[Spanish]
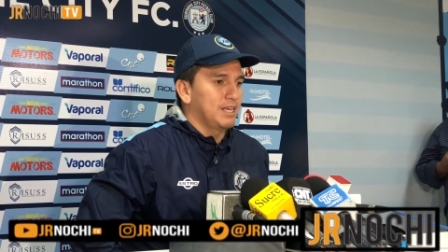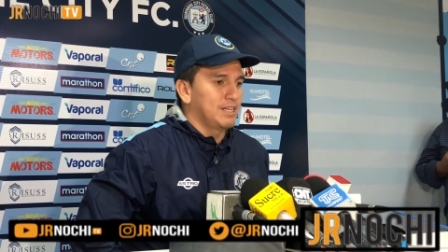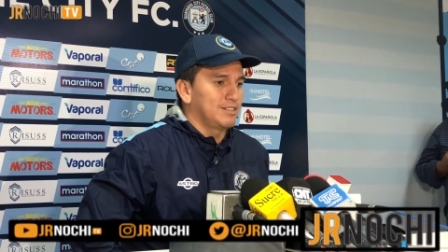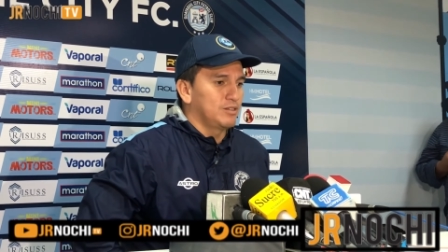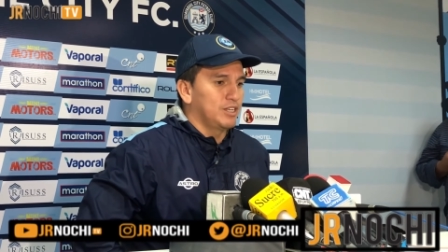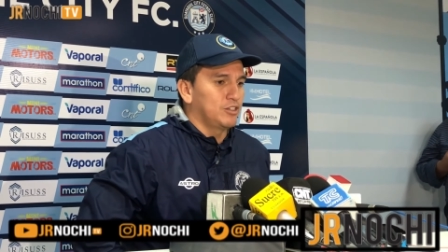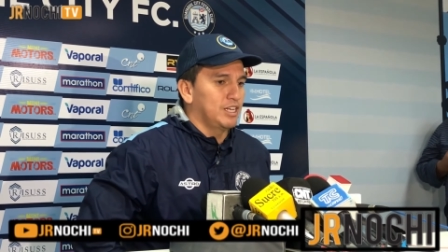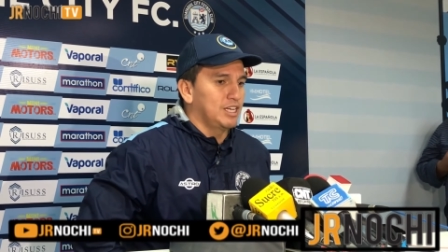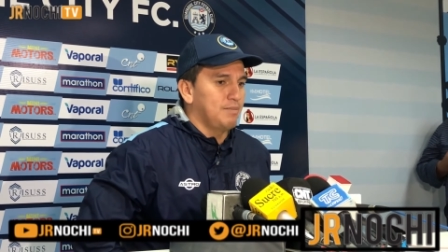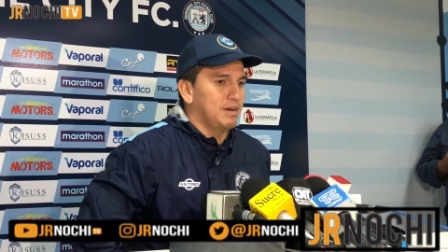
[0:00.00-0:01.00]
sería una
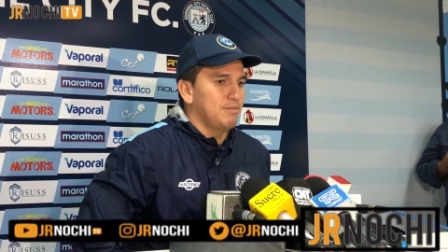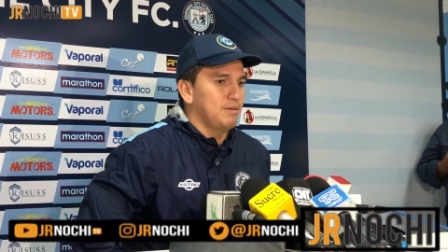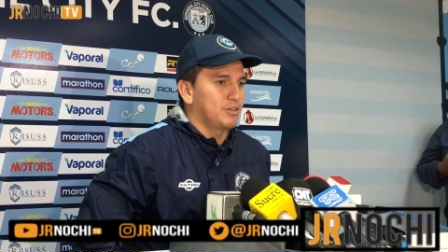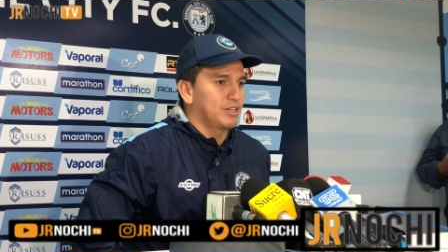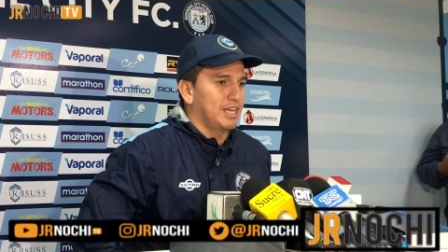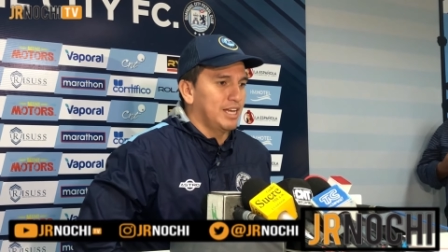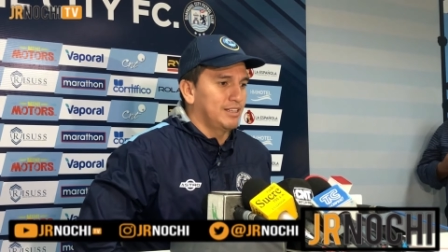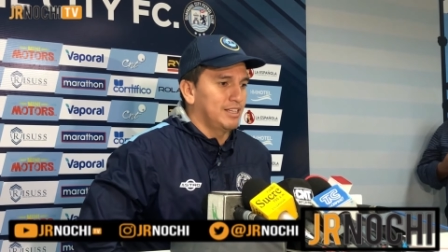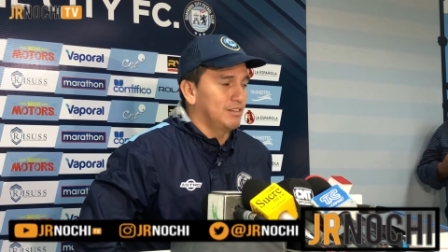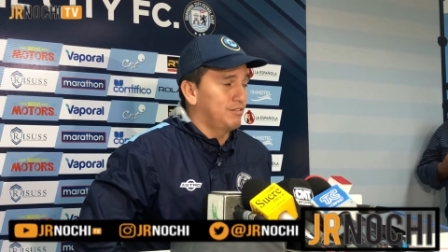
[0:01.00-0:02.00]
tontería para mí porque
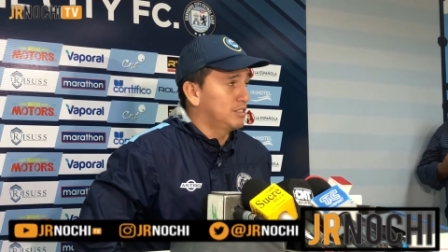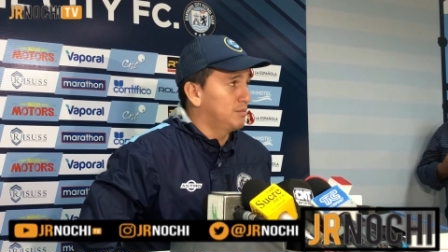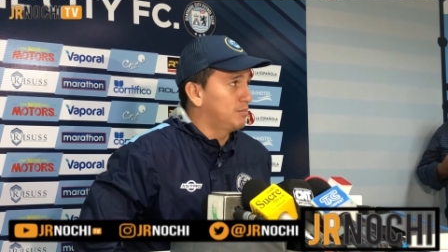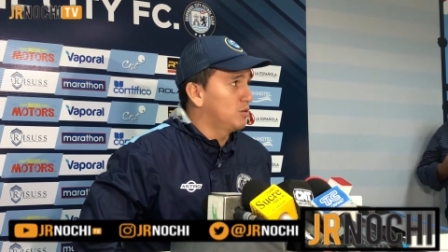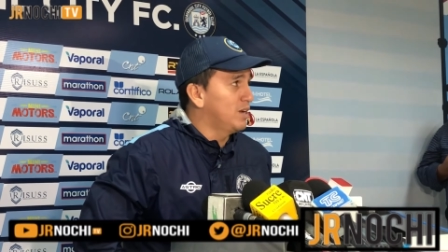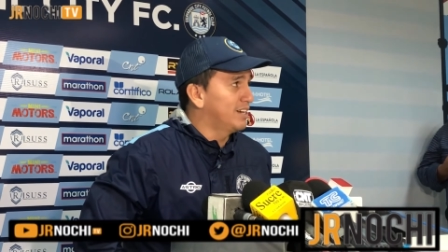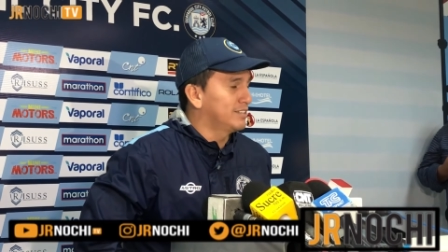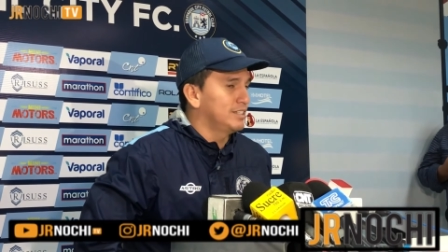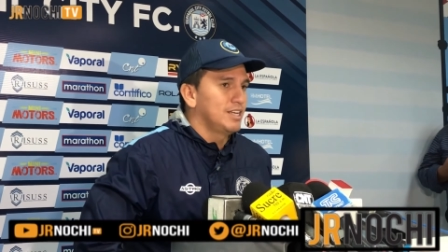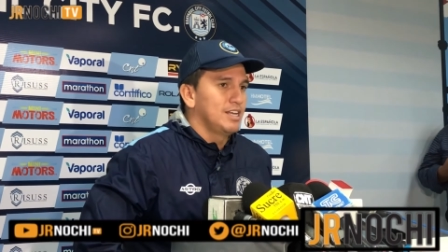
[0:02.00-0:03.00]
quedan tantas fechas por
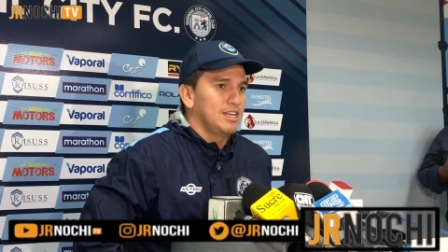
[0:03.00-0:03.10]
jugarse